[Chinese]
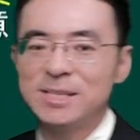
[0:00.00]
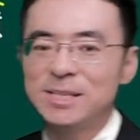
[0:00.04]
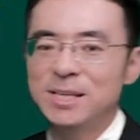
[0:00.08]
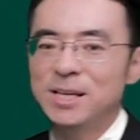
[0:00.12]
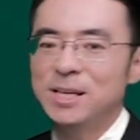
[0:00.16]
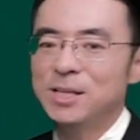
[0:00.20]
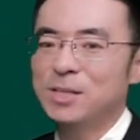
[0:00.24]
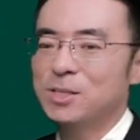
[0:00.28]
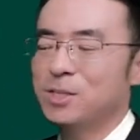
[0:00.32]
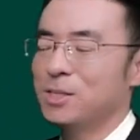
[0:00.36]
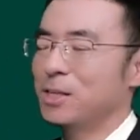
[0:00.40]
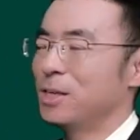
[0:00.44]
哪
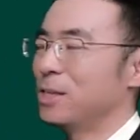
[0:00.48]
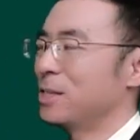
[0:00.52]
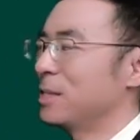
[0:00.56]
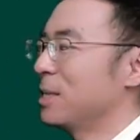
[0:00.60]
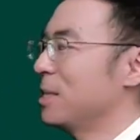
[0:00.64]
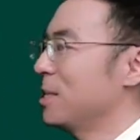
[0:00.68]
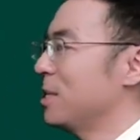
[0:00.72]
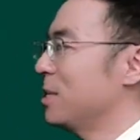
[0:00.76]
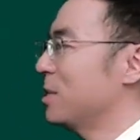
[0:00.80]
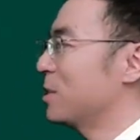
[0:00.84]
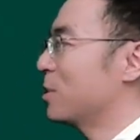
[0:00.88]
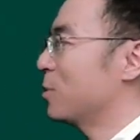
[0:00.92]
些是和
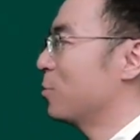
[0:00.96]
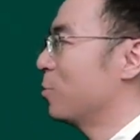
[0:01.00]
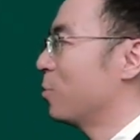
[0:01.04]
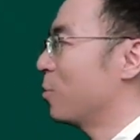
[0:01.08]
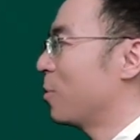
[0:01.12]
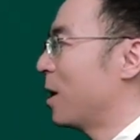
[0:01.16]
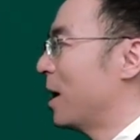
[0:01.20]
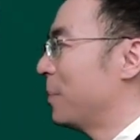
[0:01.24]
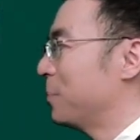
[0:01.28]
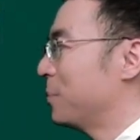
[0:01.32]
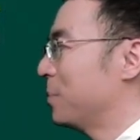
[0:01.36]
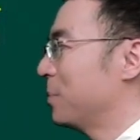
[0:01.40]
人的意志无
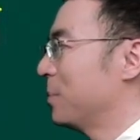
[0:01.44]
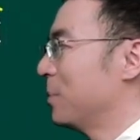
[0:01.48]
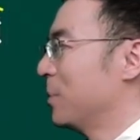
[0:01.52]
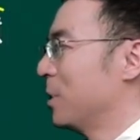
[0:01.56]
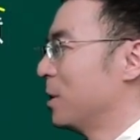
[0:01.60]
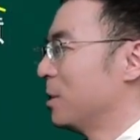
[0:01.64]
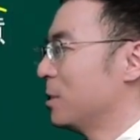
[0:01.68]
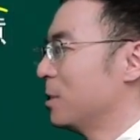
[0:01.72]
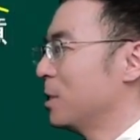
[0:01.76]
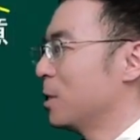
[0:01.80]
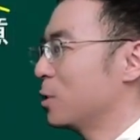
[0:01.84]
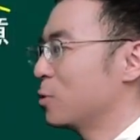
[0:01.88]
关？
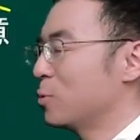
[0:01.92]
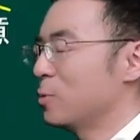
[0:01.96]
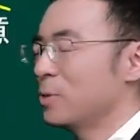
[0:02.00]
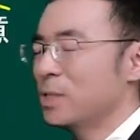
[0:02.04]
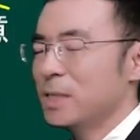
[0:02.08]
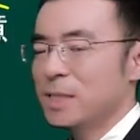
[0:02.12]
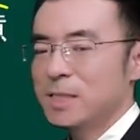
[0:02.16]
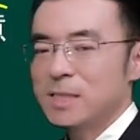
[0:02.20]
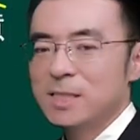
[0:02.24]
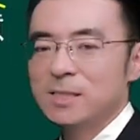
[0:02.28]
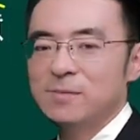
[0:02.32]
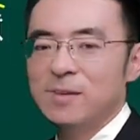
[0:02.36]
人的出
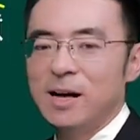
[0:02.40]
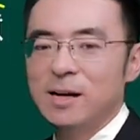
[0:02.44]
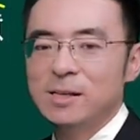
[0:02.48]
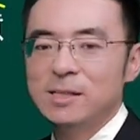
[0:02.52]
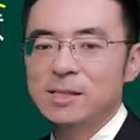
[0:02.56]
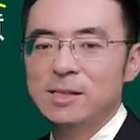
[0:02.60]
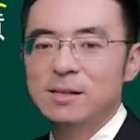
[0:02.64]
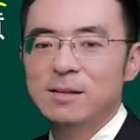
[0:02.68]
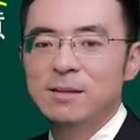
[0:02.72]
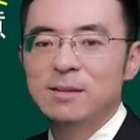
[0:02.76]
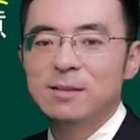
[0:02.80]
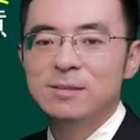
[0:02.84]
生、死
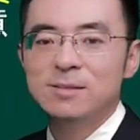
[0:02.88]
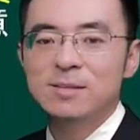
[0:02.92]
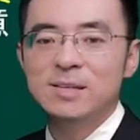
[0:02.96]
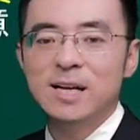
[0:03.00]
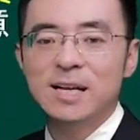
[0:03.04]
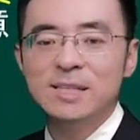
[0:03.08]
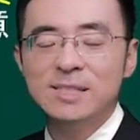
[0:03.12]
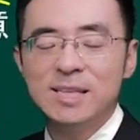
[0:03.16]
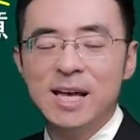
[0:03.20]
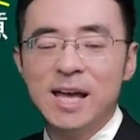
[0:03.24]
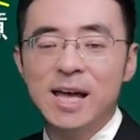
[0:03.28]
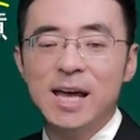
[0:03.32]
亡、自
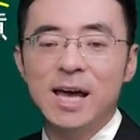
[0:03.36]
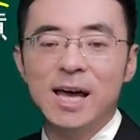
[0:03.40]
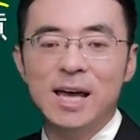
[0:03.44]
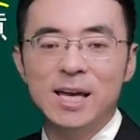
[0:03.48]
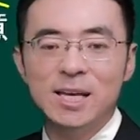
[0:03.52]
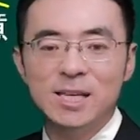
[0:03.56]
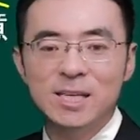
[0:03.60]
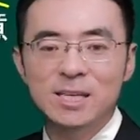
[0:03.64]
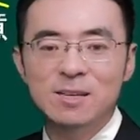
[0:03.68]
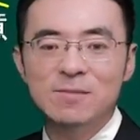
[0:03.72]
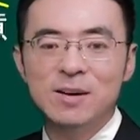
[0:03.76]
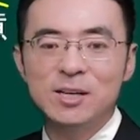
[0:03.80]
然灾
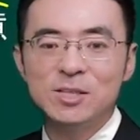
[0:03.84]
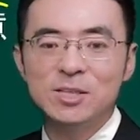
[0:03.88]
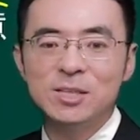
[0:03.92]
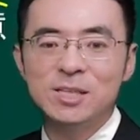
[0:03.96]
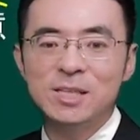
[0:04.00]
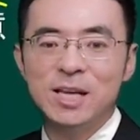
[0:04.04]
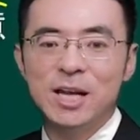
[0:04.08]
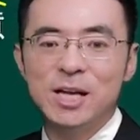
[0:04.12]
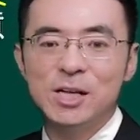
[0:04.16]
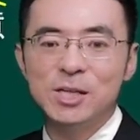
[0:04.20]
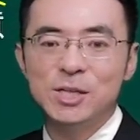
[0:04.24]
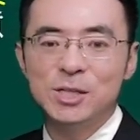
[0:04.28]
害、意外
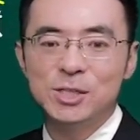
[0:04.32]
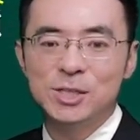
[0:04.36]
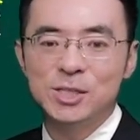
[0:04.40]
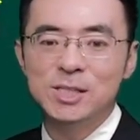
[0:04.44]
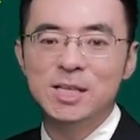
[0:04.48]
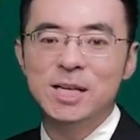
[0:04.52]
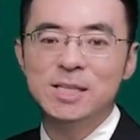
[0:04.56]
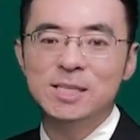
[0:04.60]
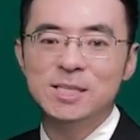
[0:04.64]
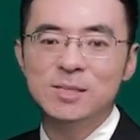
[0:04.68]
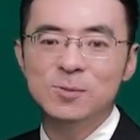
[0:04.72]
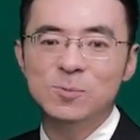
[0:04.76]
事件、
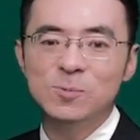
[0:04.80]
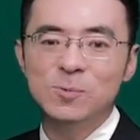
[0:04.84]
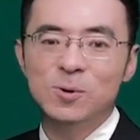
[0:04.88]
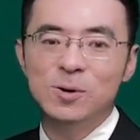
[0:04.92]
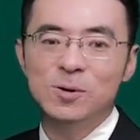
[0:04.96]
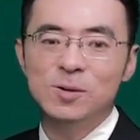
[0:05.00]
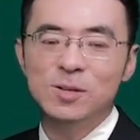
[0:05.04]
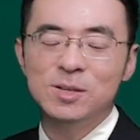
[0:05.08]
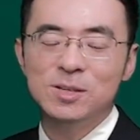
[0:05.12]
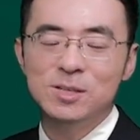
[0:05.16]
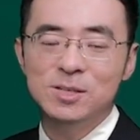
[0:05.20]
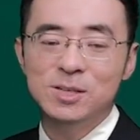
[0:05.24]
时间经
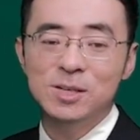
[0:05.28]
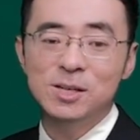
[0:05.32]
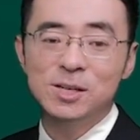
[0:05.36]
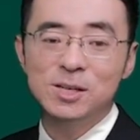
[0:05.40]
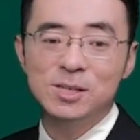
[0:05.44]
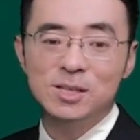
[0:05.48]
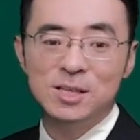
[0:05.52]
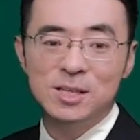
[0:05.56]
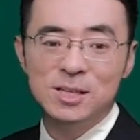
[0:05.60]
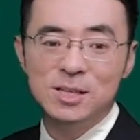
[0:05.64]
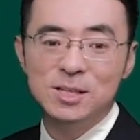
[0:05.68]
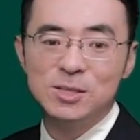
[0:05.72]
过，这
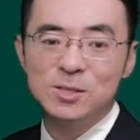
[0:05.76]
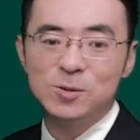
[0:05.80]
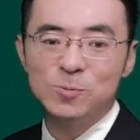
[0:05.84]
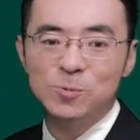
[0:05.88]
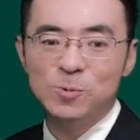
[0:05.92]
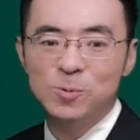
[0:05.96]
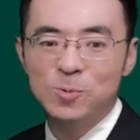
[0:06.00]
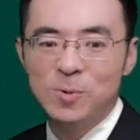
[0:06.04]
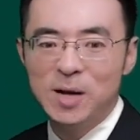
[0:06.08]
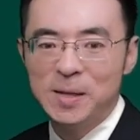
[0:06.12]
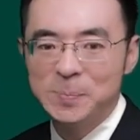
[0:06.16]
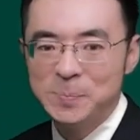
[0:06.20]
和人的意志
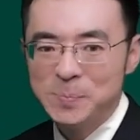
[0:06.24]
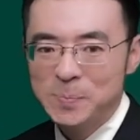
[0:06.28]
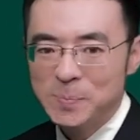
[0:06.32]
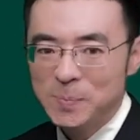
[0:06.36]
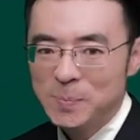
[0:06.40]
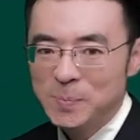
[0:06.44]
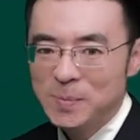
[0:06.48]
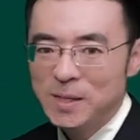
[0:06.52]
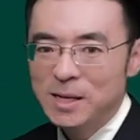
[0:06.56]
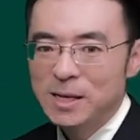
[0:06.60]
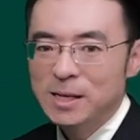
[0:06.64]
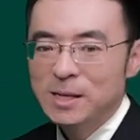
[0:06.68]
无关。
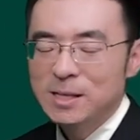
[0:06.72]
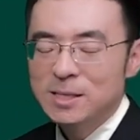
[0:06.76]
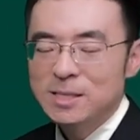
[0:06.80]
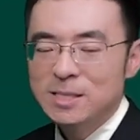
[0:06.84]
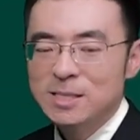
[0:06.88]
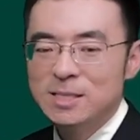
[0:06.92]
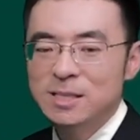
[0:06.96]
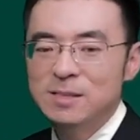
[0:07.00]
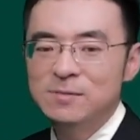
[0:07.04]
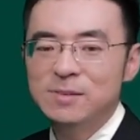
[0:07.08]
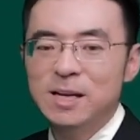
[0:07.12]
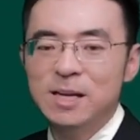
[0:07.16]

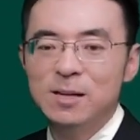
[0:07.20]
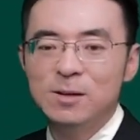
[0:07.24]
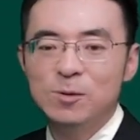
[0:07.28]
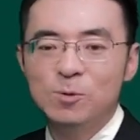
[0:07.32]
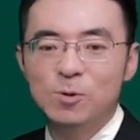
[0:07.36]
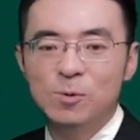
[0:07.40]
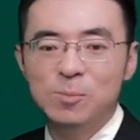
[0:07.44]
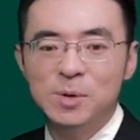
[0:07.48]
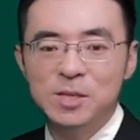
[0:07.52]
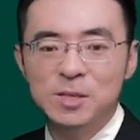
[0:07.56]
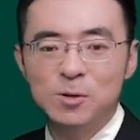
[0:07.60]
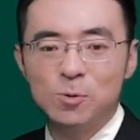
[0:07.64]
行为
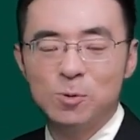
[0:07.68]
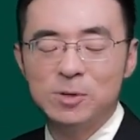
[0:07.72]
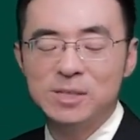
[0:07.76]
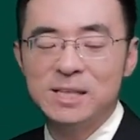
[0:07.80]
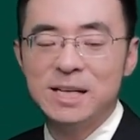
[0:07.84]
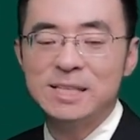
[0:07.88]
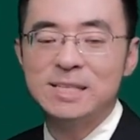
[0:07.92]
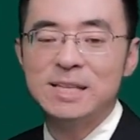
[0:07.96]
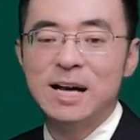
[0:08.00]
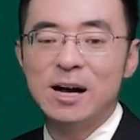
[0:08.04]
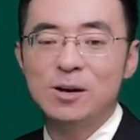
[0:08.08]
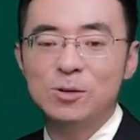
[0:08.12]
我们一会儿
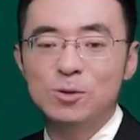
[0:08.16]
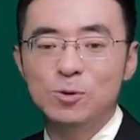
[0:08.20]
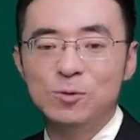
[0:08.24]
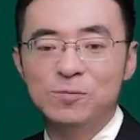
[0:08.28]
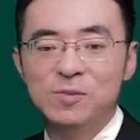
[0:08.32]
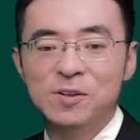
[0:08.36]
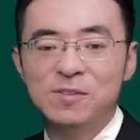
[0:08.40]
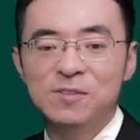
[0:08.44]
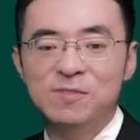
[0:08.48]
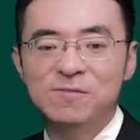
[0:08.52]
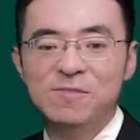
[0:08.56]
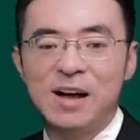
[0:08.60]
再讲，又
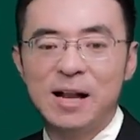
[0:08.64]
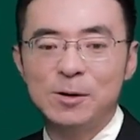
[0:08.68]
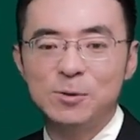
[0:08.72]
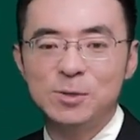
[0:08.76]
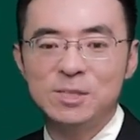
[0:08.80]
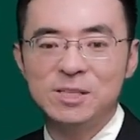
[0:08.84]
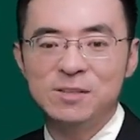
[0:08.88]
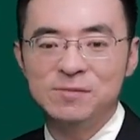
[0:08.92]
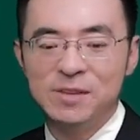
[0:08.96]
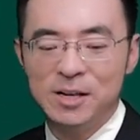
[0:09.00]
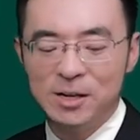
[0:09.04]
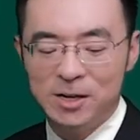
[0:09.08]
分为法
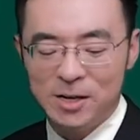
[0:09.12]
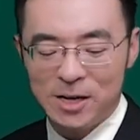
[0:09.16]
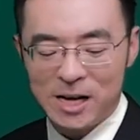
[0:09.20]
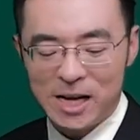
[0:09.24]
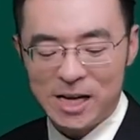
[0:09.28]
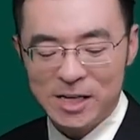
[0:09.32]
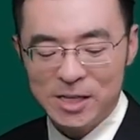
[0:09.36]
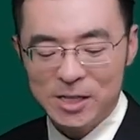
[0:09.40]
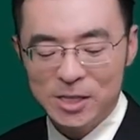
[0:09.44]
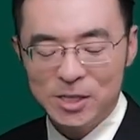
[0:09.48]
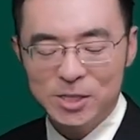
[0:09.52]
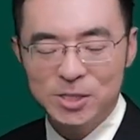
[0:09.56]
律行为
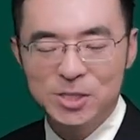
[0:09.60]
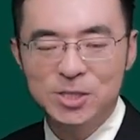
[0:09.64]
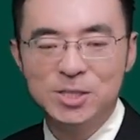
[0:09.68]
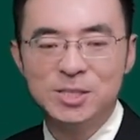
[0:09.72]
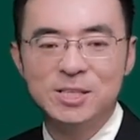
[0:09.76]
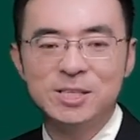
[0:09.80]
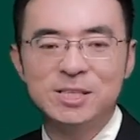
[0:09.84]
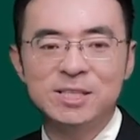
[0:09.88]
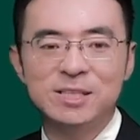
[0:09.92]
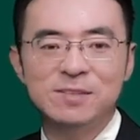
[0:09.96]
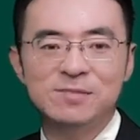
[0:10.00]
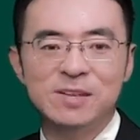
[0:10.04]
和事
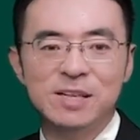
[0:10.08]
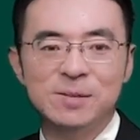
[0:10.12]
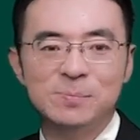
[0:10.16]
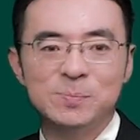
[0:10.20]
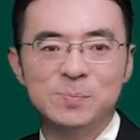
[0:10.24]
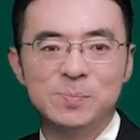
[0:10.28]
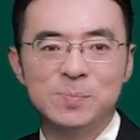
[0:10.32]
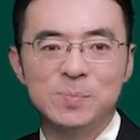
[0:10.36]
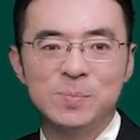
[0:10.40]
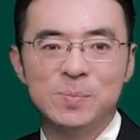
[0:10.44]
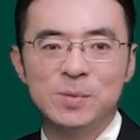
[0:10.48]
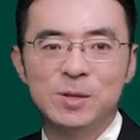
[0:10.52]
实行为。
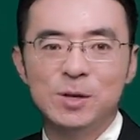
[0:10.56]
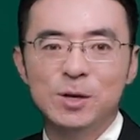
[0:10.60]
